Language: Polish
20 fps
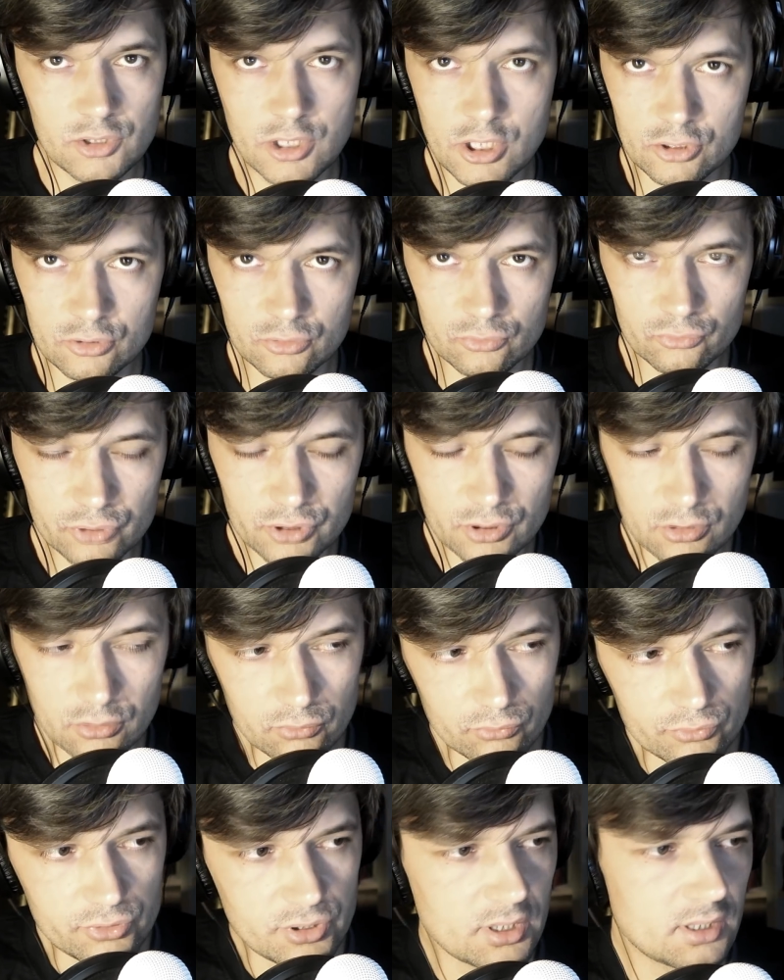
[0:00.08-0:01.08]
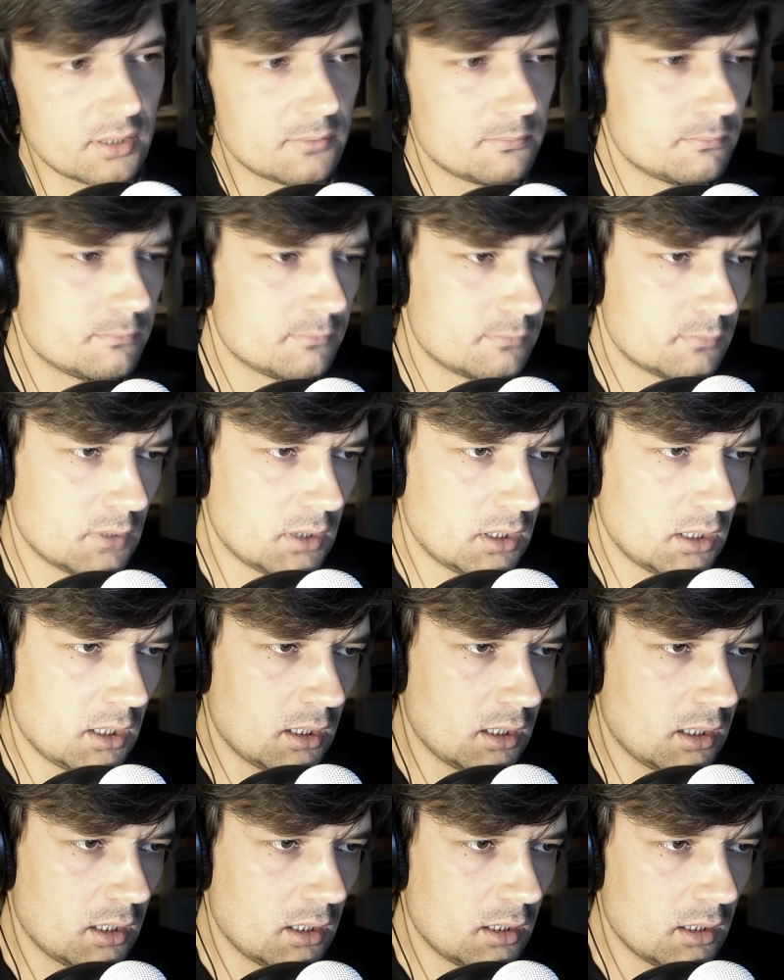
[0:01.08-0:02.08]
Niektórzy ludzie
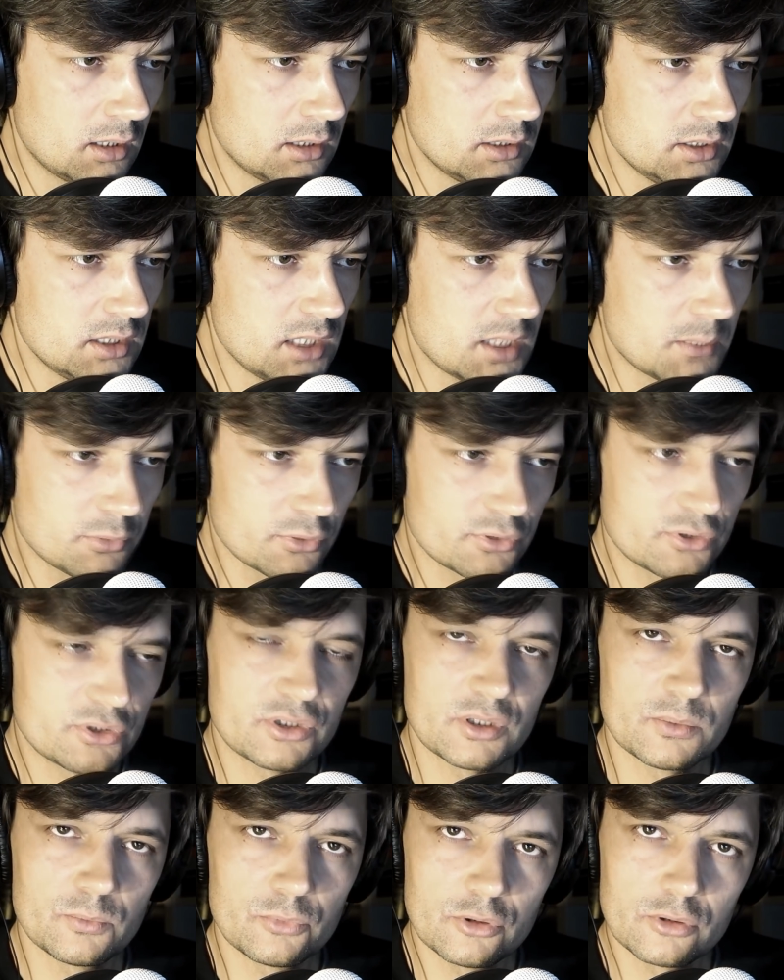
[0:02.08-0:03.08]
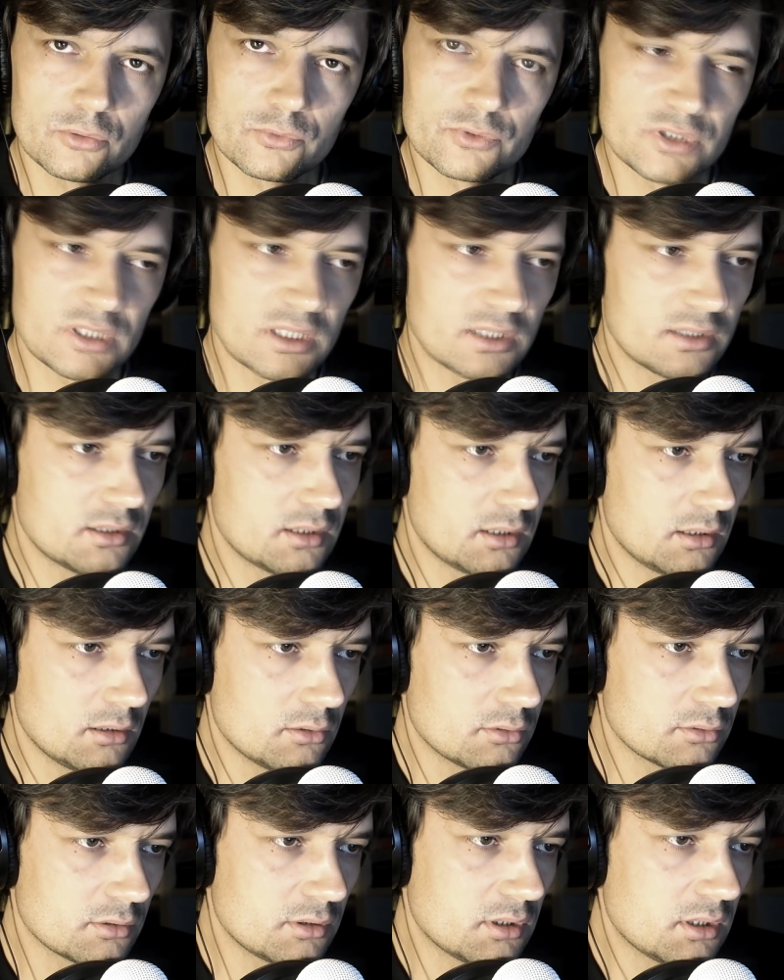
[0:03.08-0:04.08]
nie potrzebują żadnej
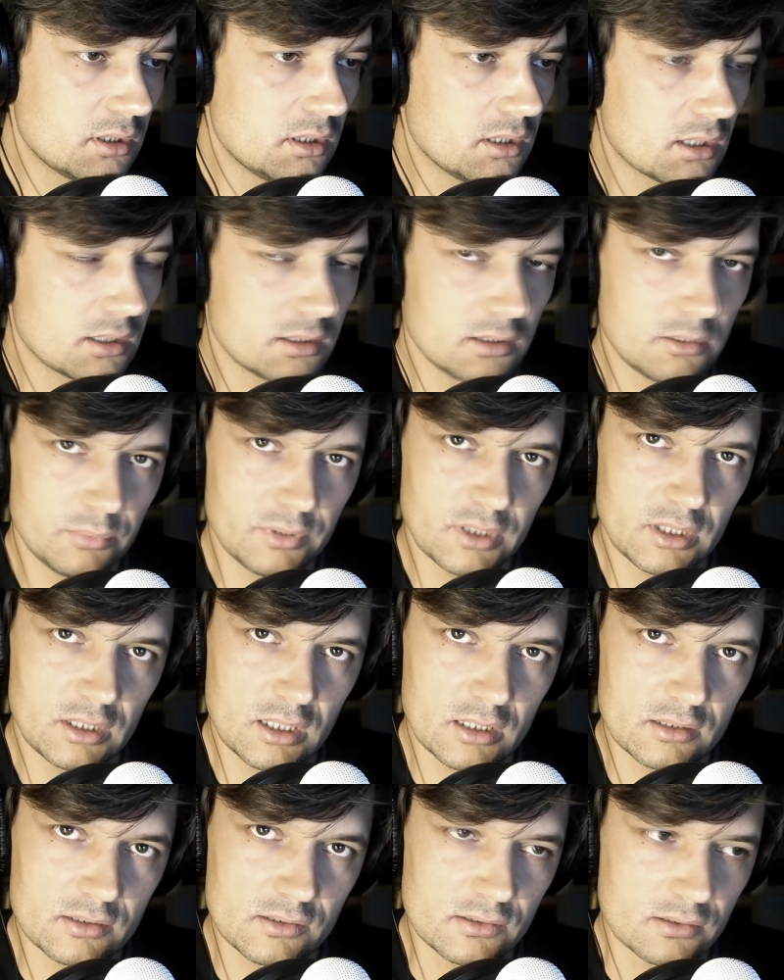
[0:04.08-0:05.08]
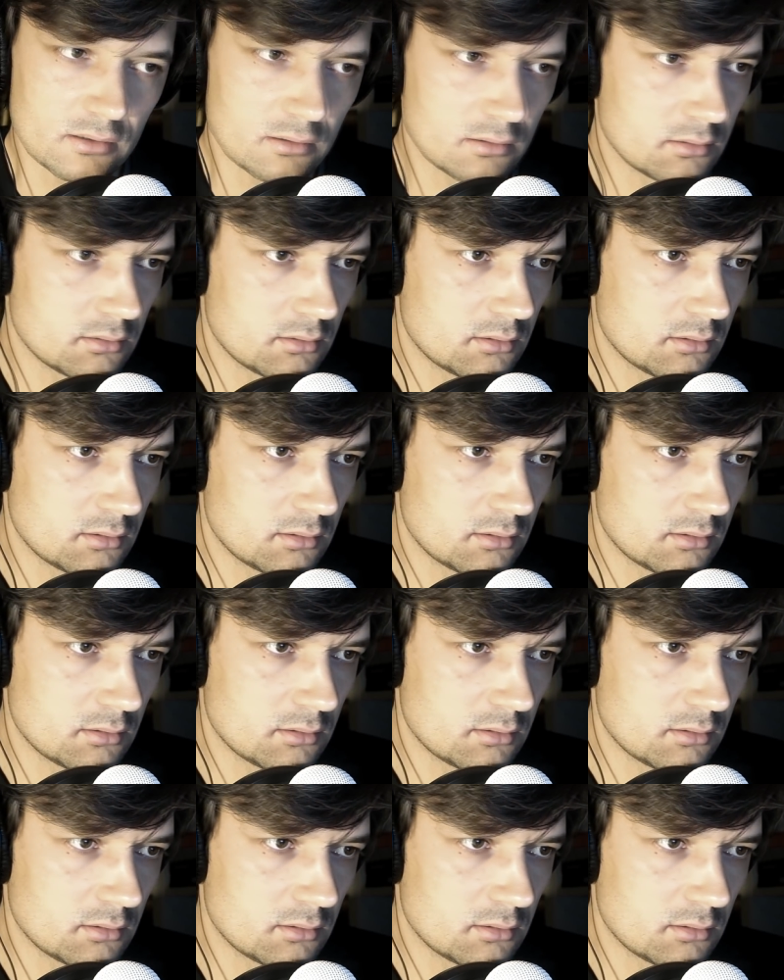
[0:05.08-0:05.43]
logiki ani pieniędzy.